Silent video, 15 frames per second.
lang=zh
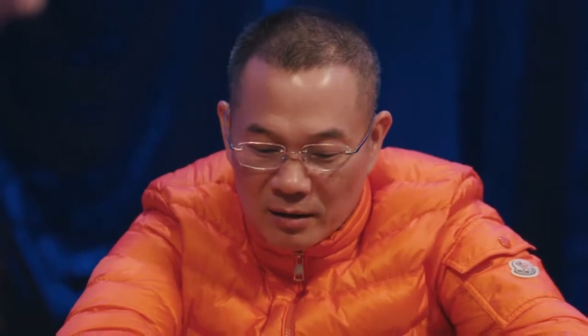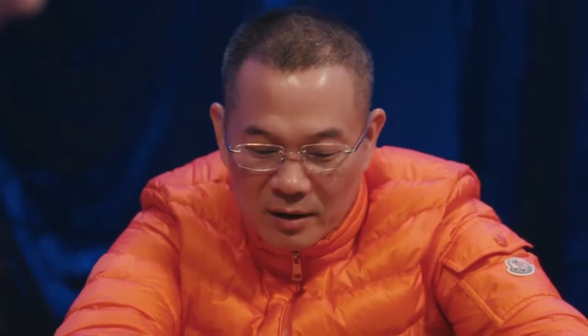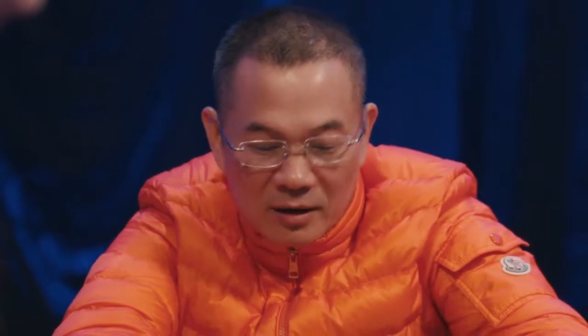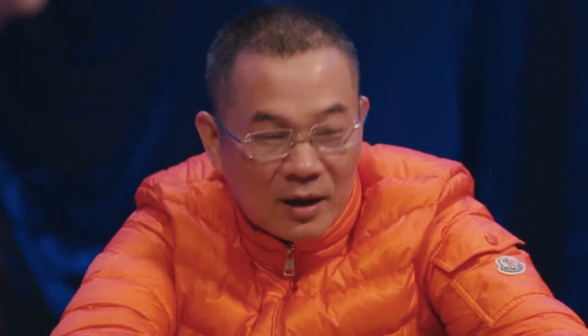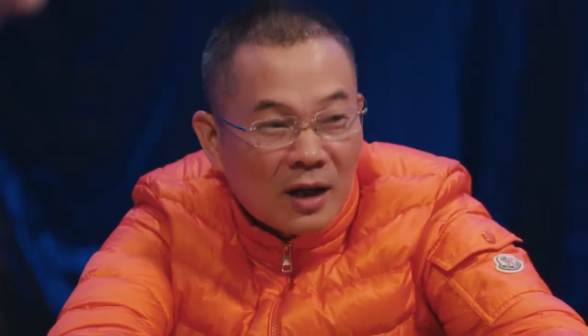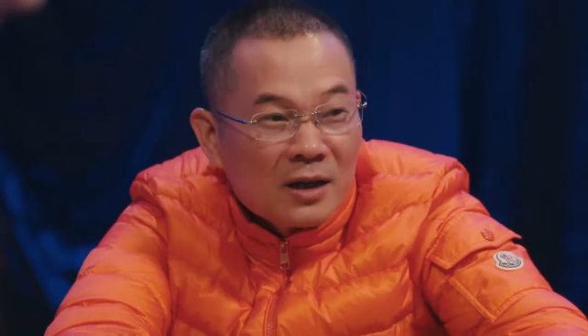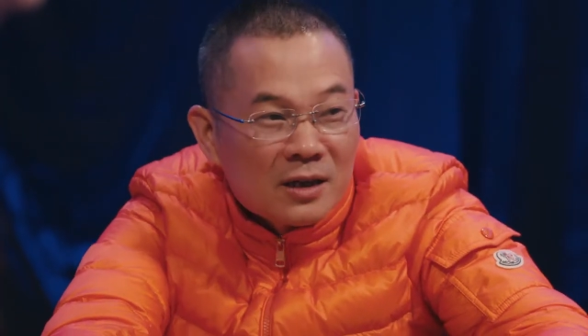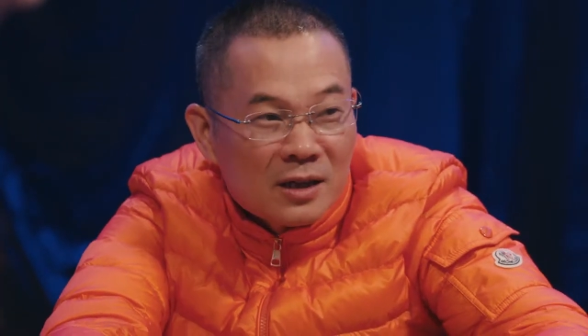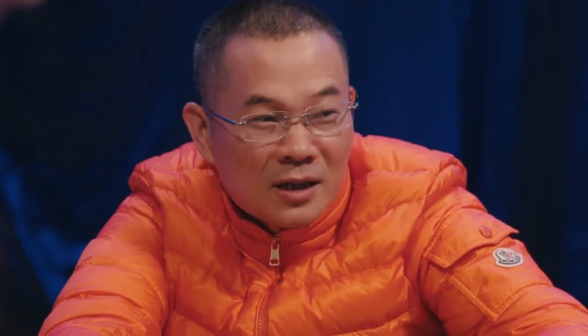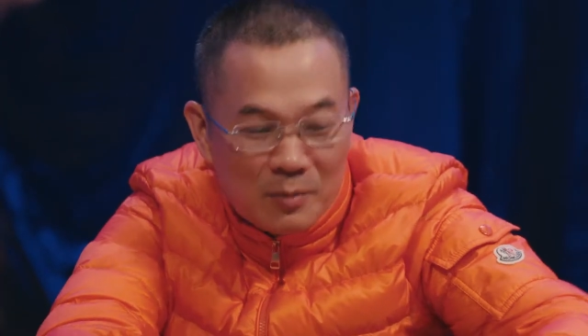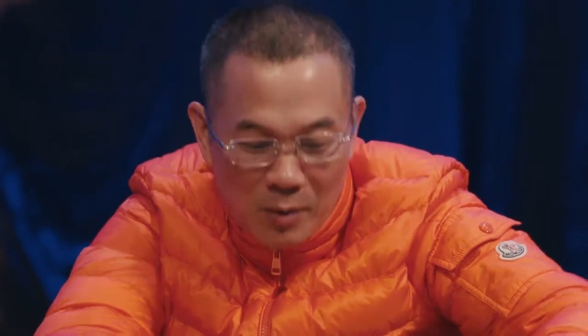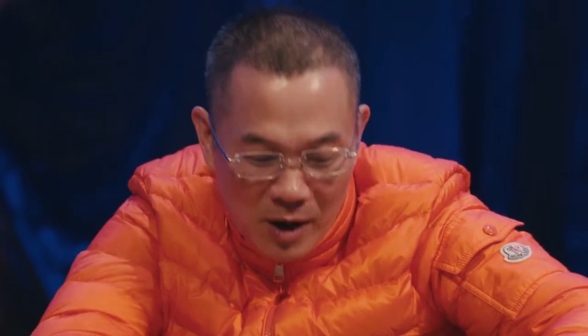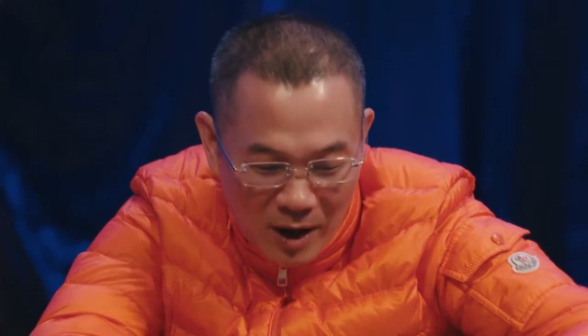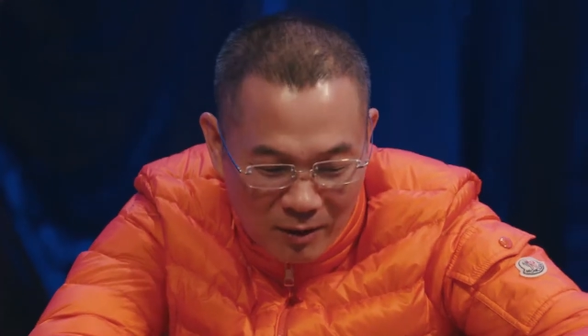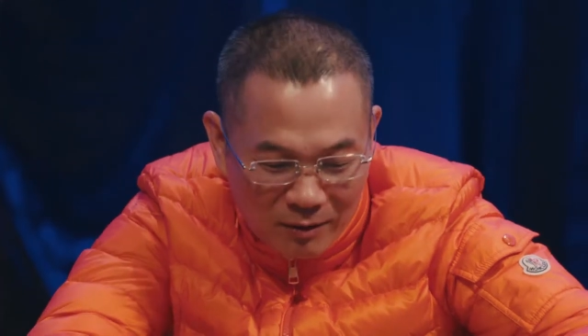他运气那
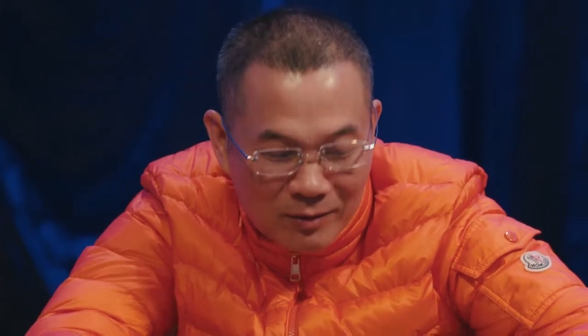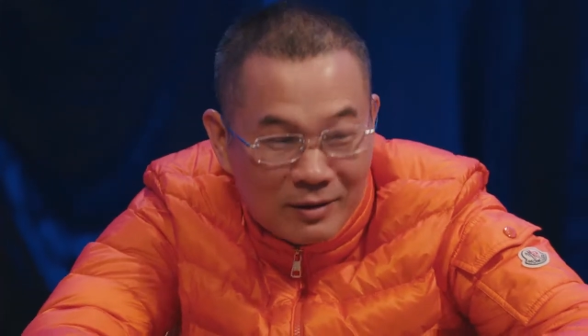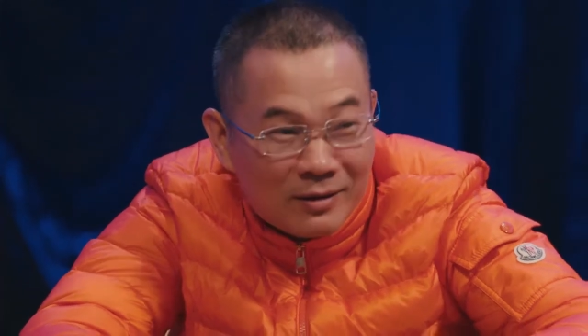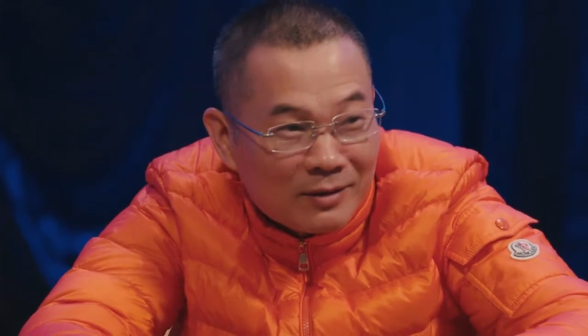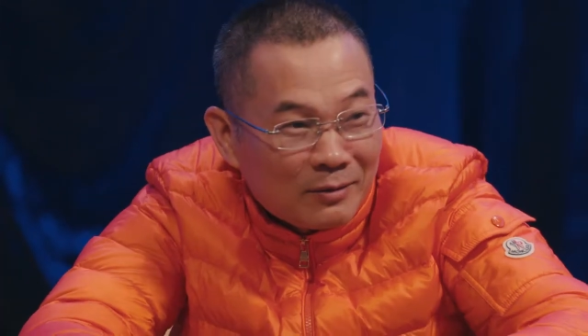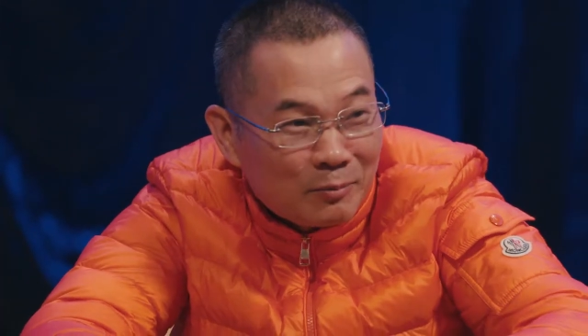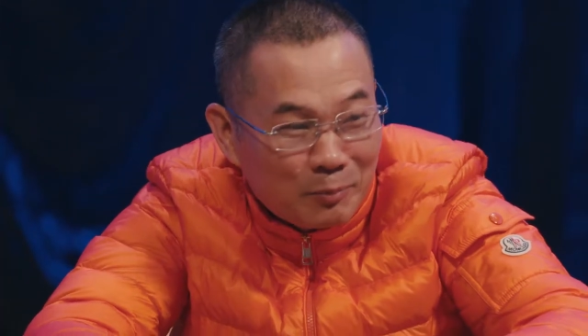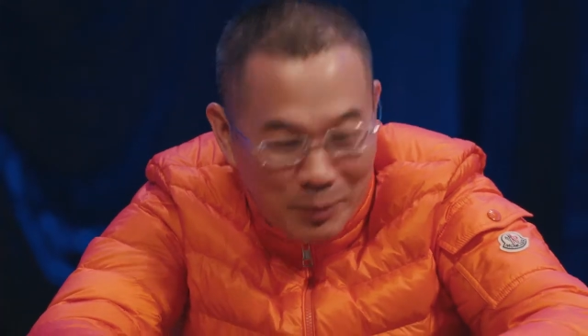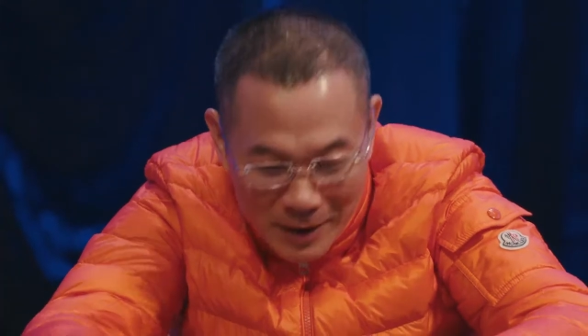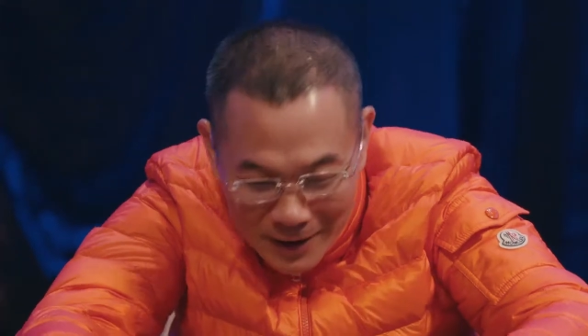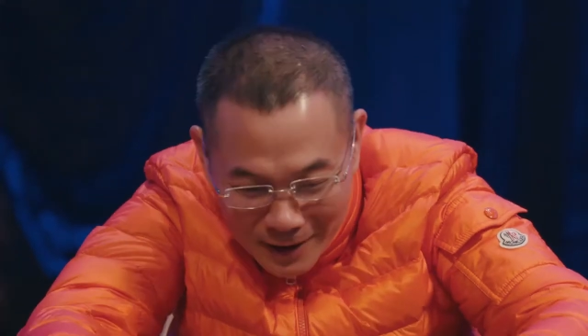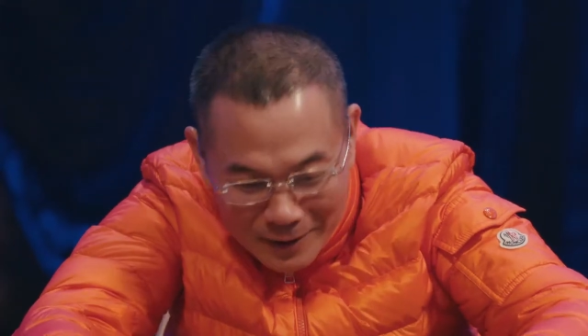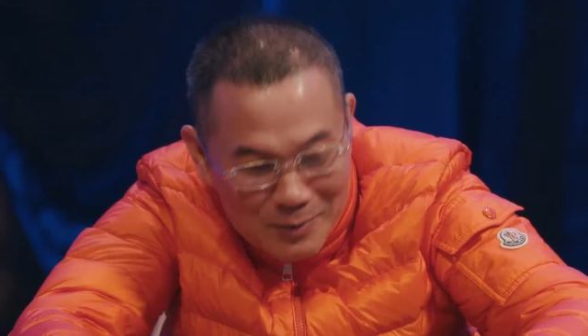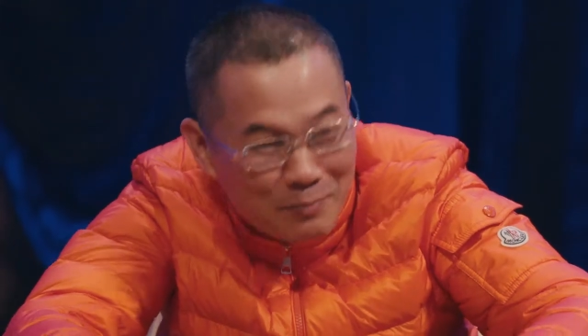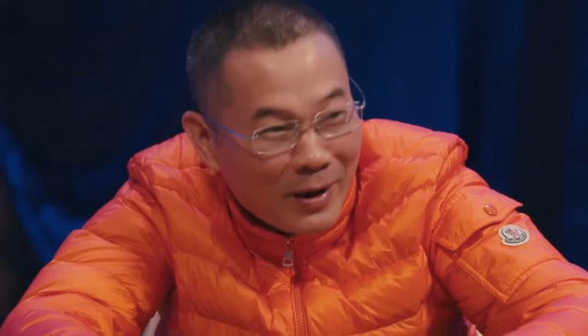么好，定
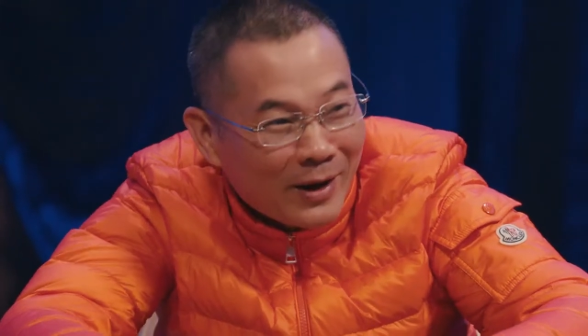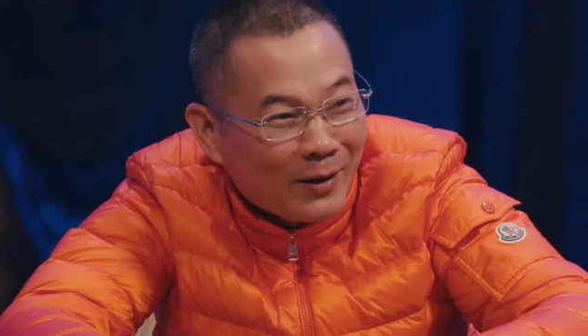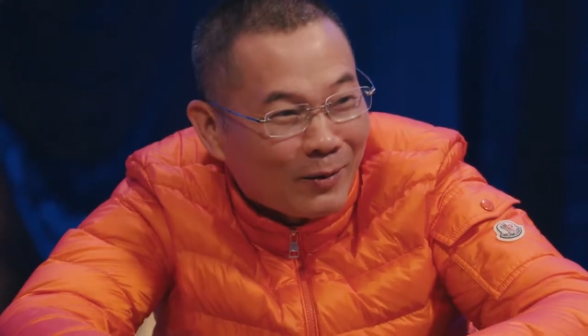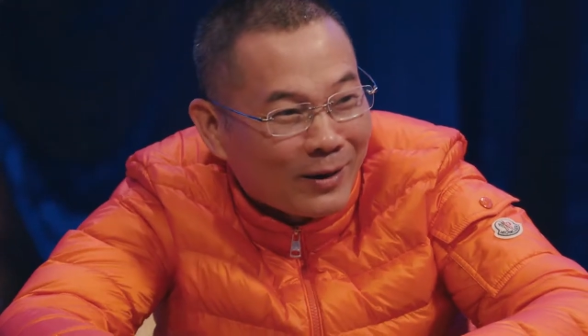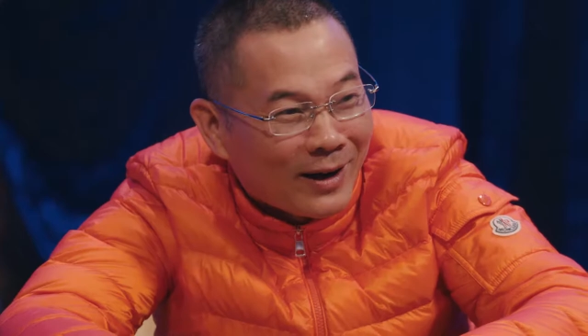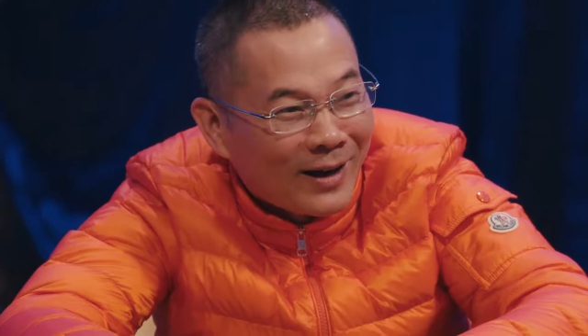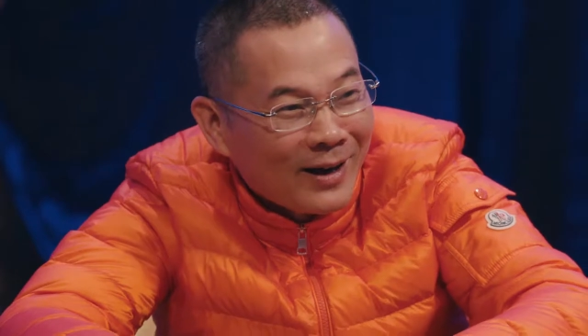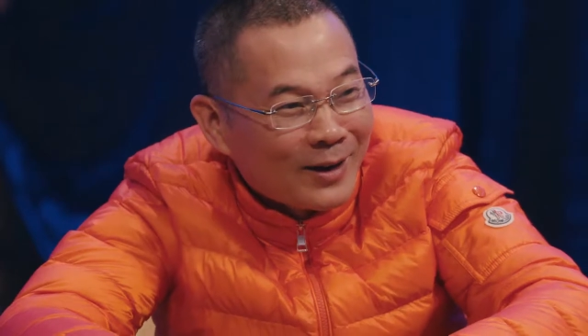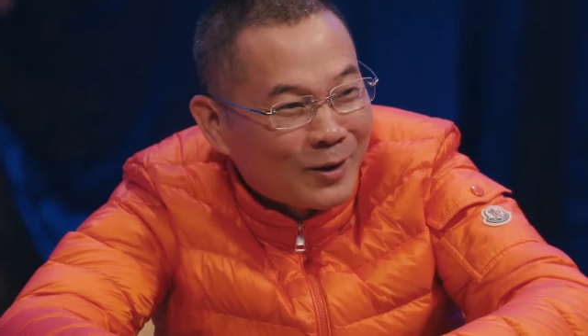了就没有了，